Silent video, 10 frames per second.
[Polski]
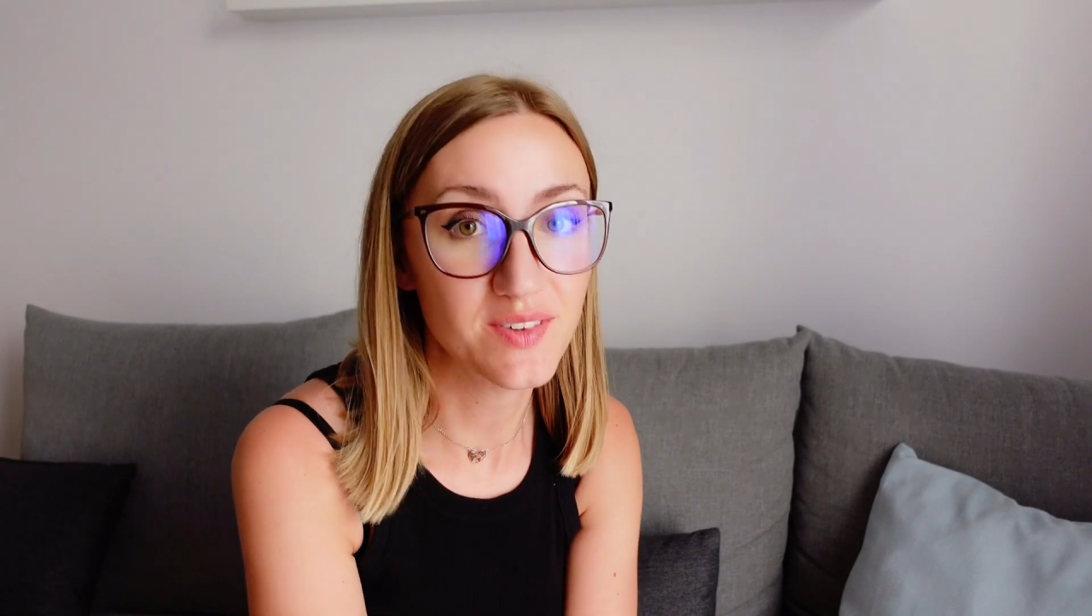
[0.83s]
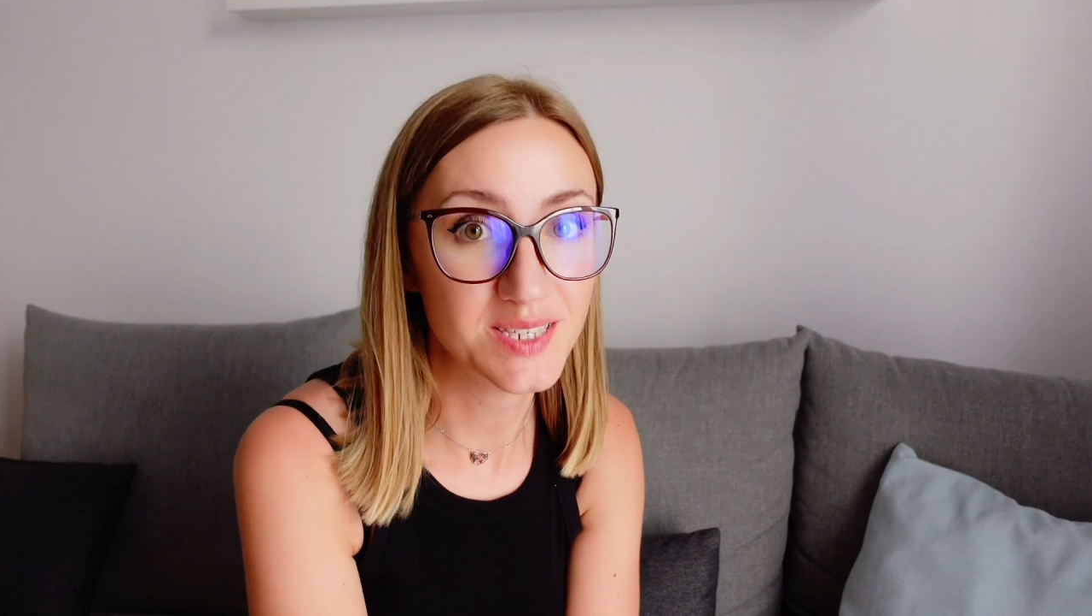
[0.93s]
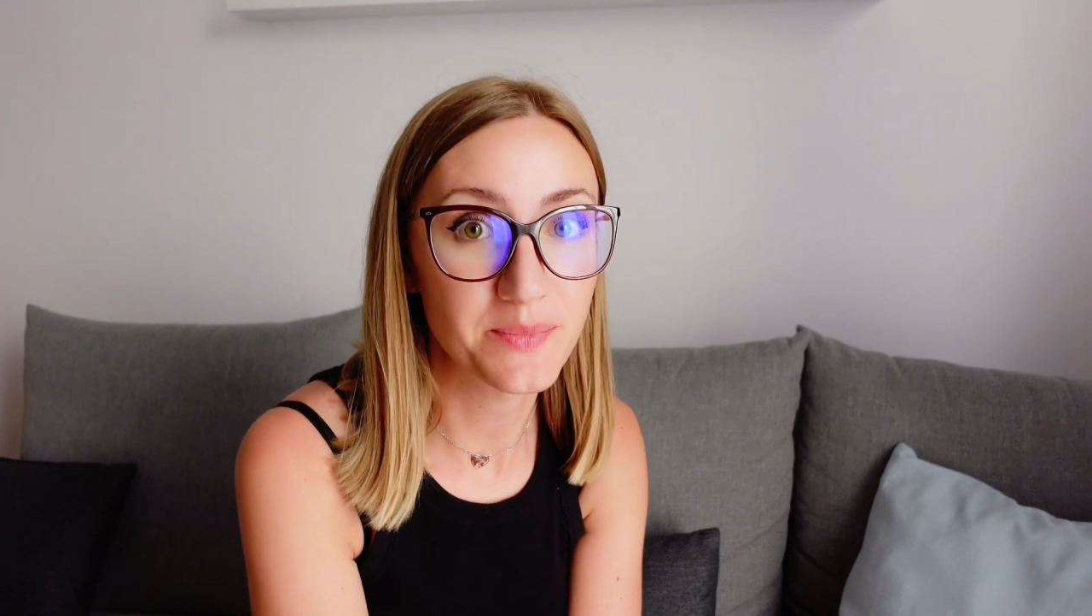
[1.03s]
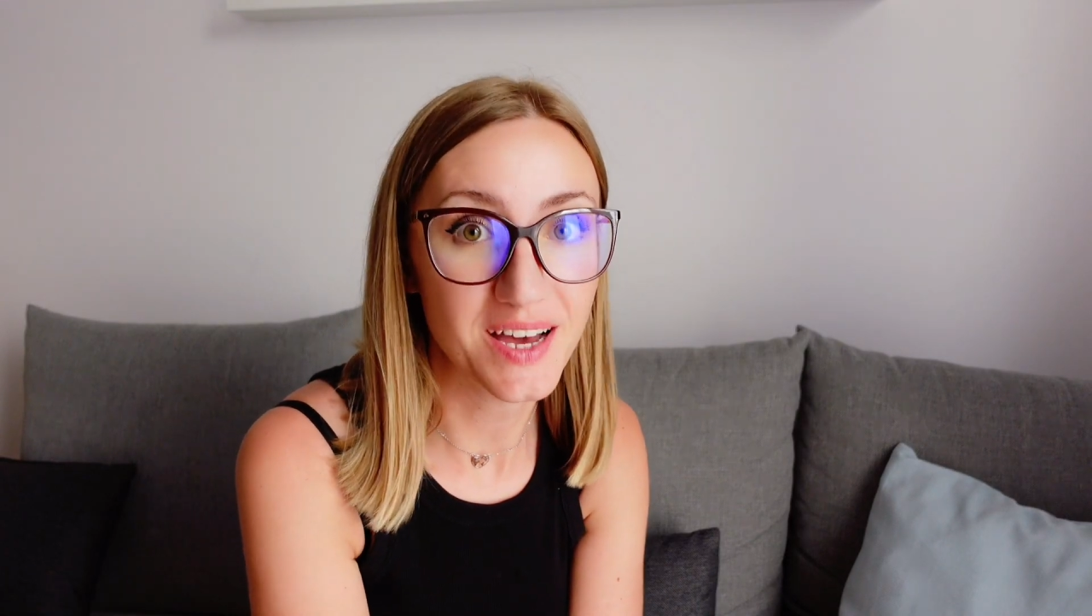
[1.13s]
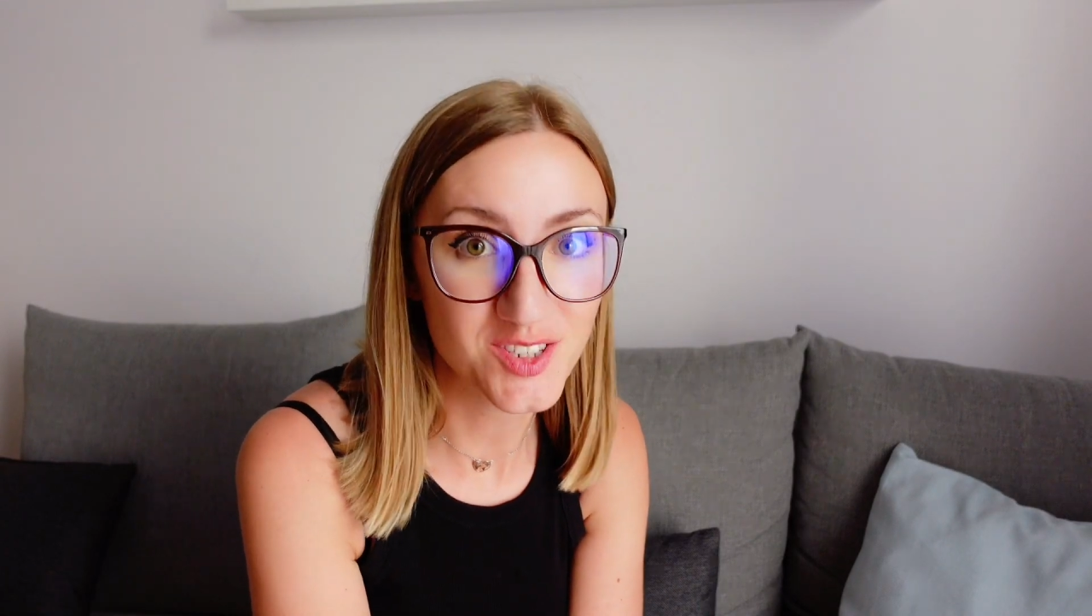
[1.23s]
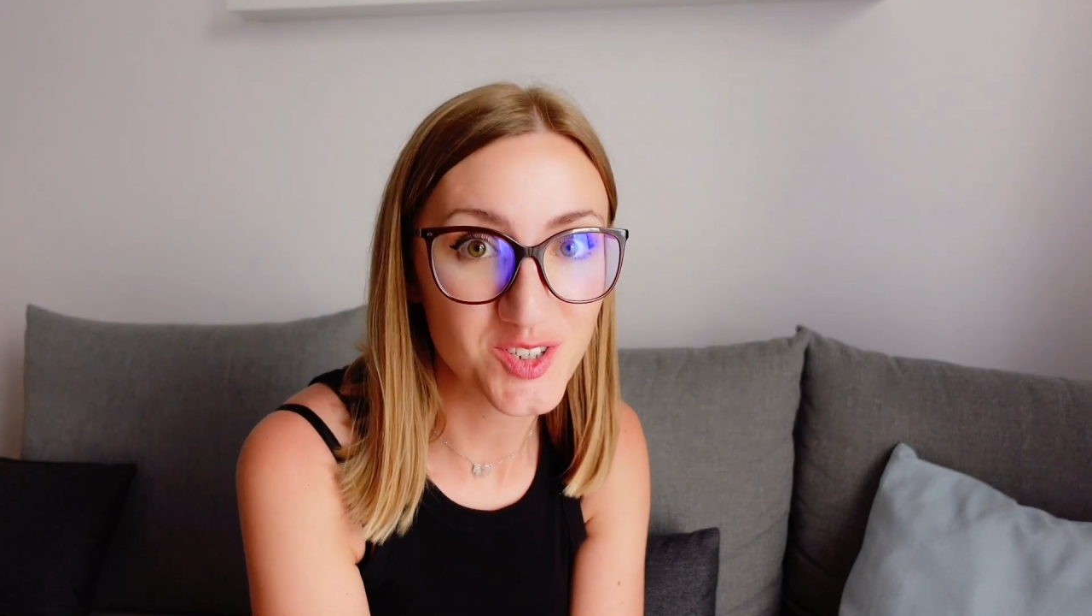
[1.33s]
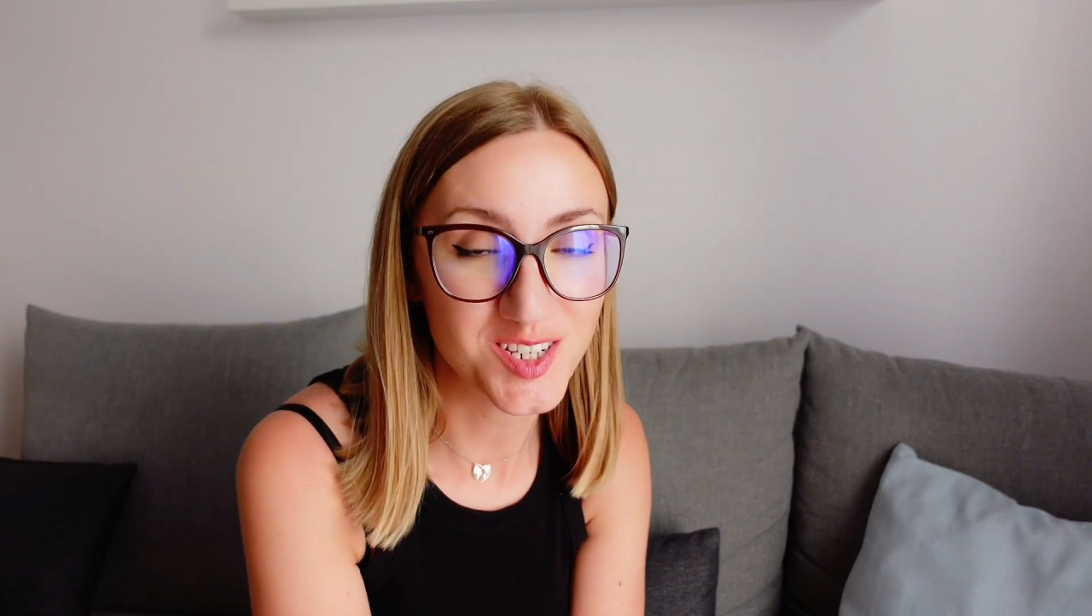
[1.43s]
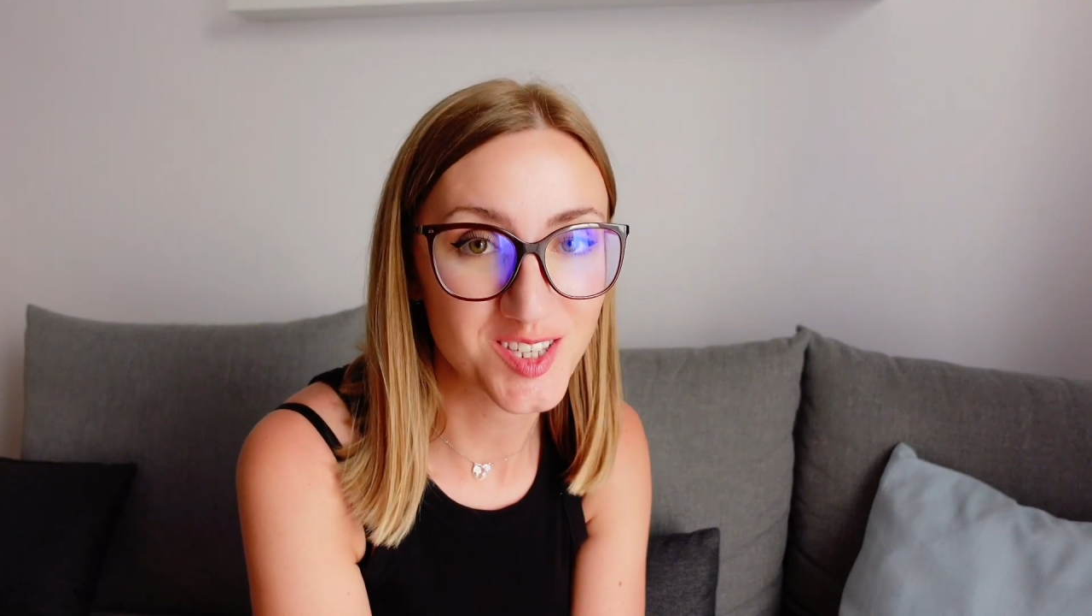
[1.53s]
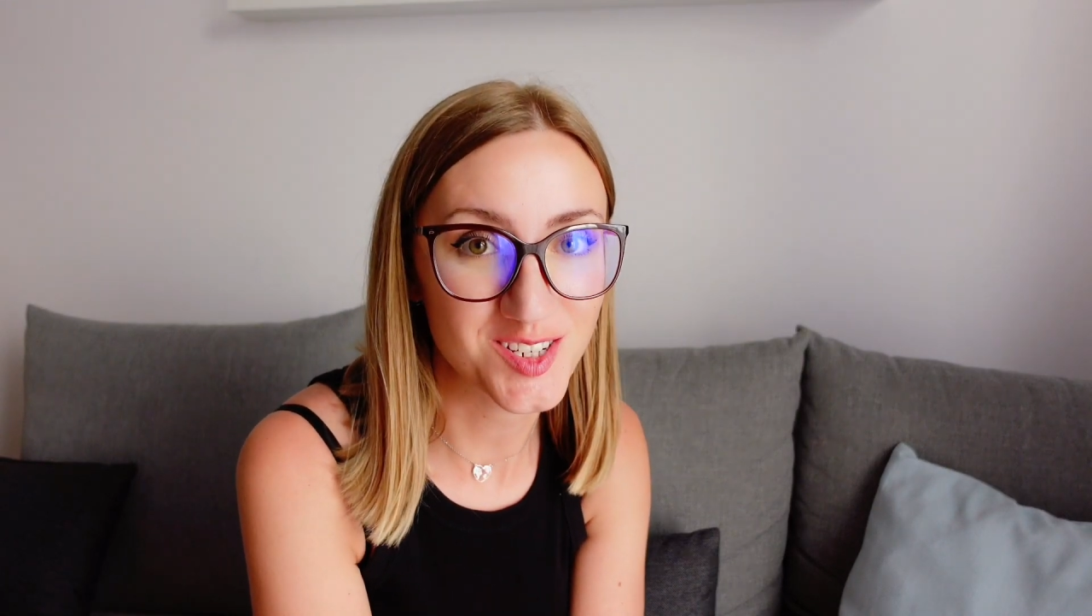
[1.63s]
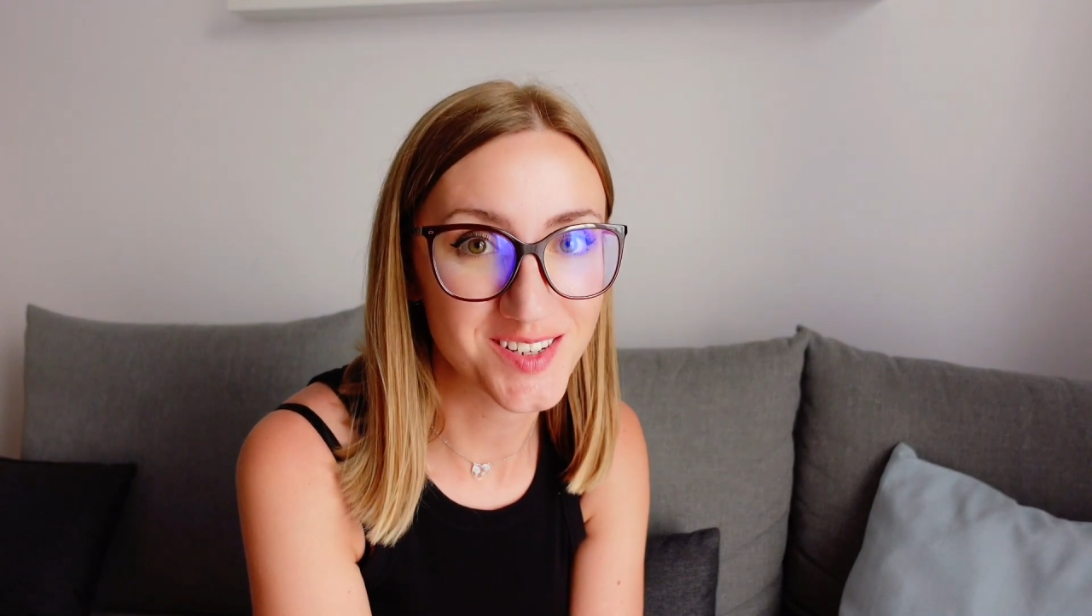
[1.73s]
Was bardzo
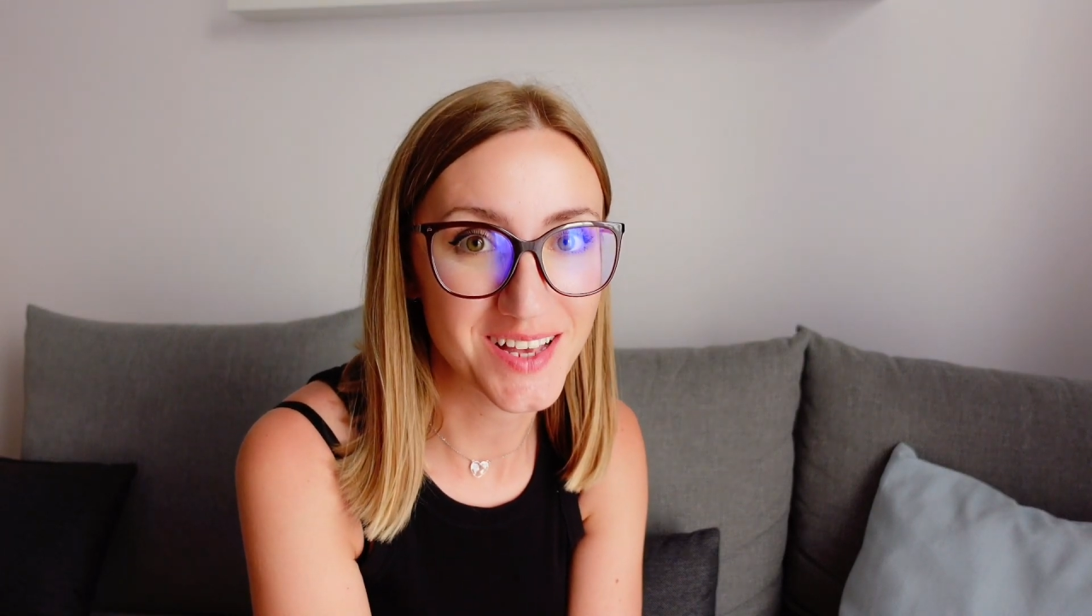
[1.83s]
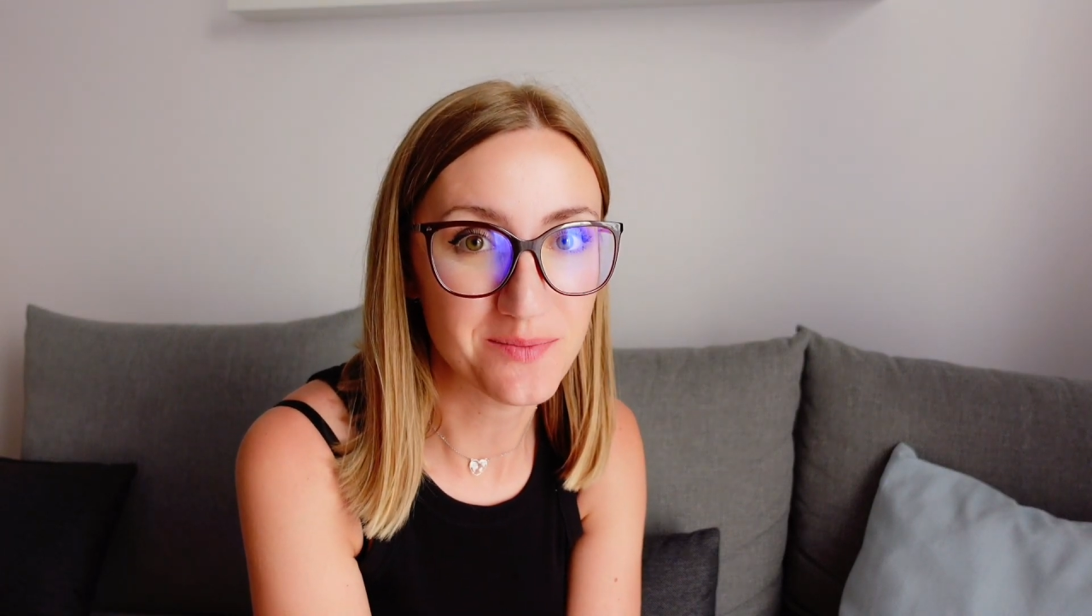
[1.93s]
serdecznie